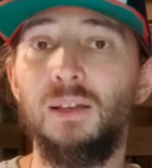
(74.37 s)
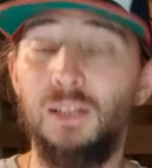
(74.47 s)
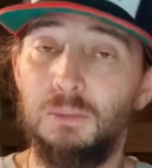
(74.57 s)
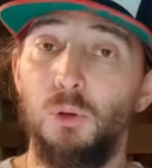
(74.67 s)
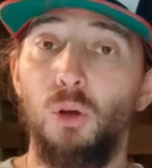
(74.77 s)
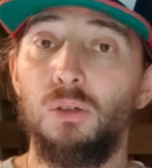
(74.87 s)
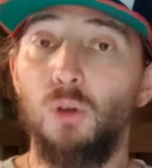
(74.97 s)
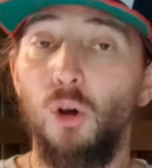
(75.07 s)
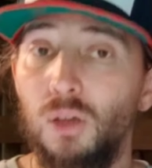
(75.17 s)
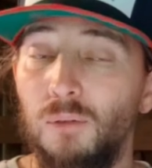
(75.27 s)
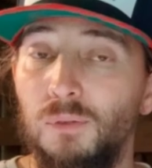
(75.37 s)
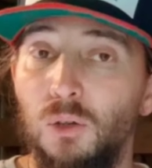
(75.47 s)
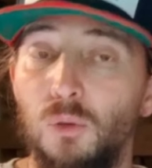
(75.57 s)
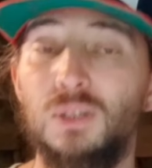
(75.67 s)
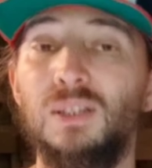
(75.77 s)
Das bedeutet, euer
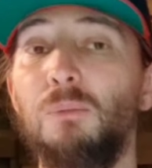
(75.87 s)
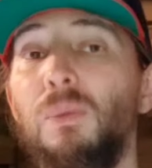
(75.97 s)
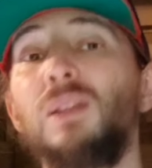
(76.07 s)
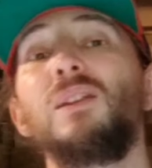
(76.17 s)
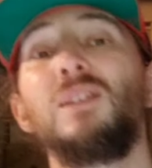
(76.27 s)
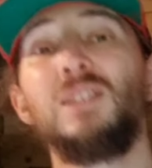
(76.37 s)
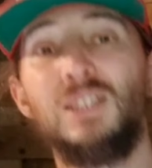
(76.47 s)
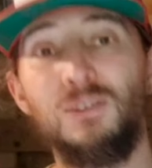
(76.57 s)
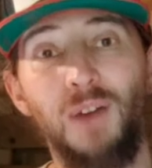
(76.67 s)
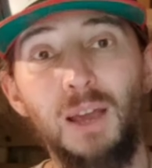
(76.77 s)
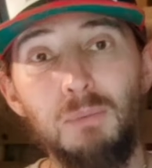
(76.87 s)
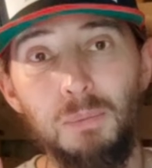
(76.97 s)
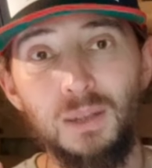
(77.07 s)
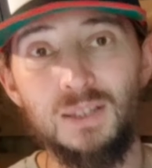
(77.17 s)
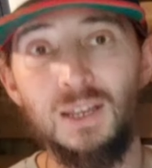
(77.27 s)
Video ist in dem Moment zweimal
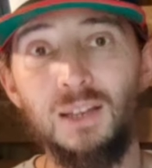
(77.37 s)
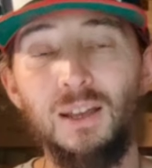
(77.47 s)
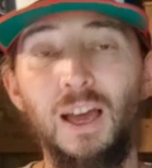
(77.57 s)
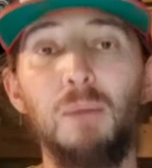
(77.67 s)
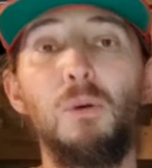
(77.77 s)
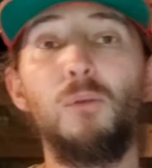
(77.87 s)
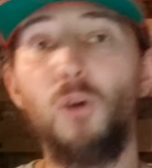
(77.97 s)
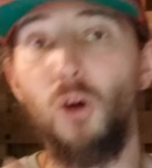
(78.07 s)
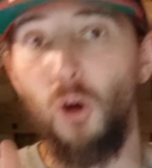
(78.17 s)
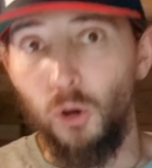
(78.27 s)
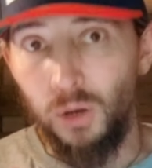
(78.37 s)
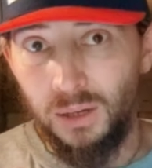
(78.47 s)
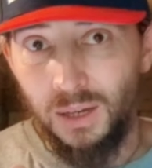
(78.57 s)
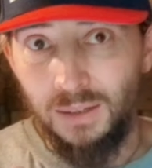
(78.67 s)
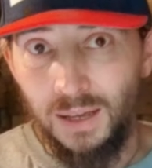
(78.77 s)
platziert, einmal auf
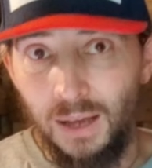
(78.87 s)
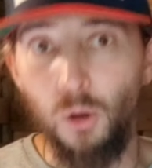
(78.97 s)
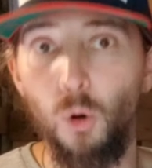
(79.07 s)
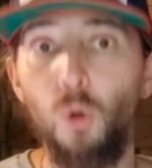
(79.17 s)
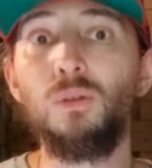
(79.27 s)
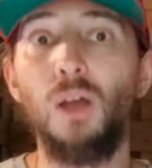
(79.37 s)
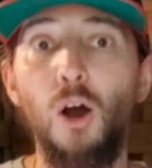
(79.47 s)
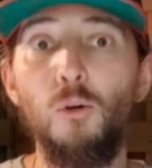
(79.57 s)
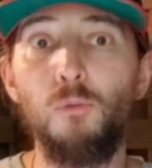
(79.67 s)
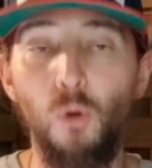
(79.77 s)
euren Kanal und auf